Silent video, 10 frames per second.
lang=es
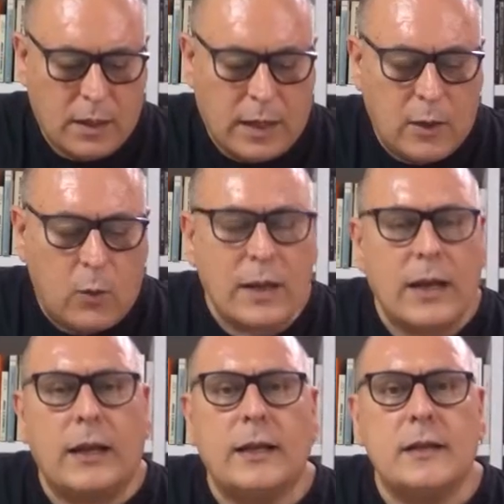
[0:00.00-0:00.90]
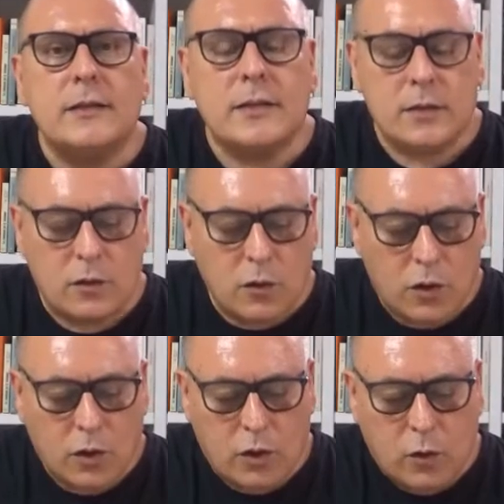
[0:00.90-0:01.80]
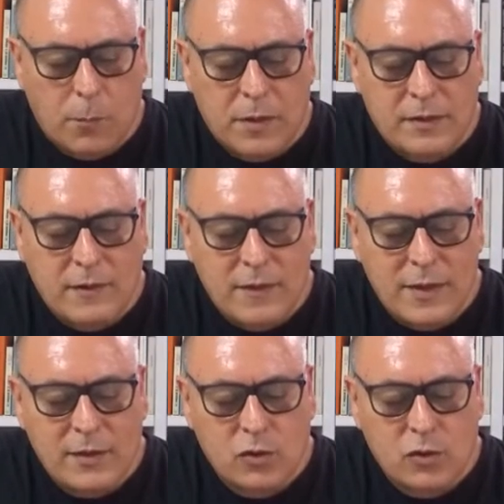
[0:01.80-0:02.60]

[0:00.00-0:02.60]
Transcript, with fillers: Al igual que el análisis lógico pretendía